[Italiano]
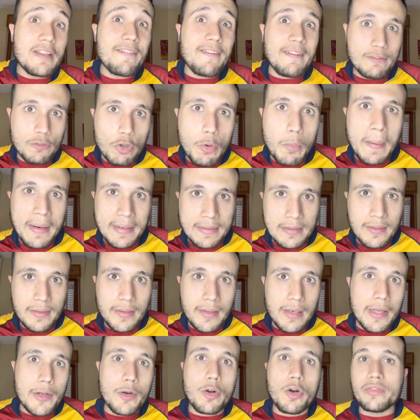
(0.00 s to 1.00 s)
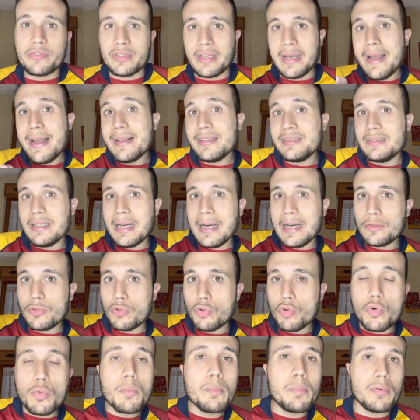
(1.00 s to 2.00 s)
fatto parte della rosa, è
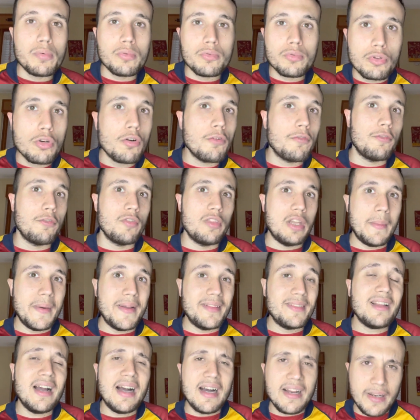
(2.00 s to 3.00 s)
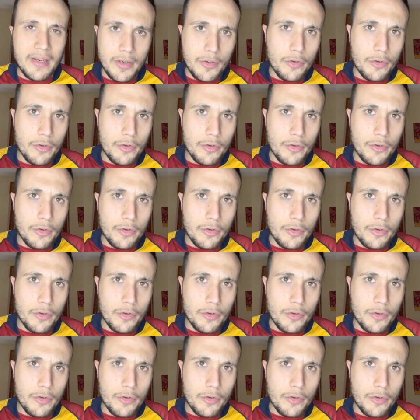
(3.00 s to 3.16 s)
stato un punto fondamentale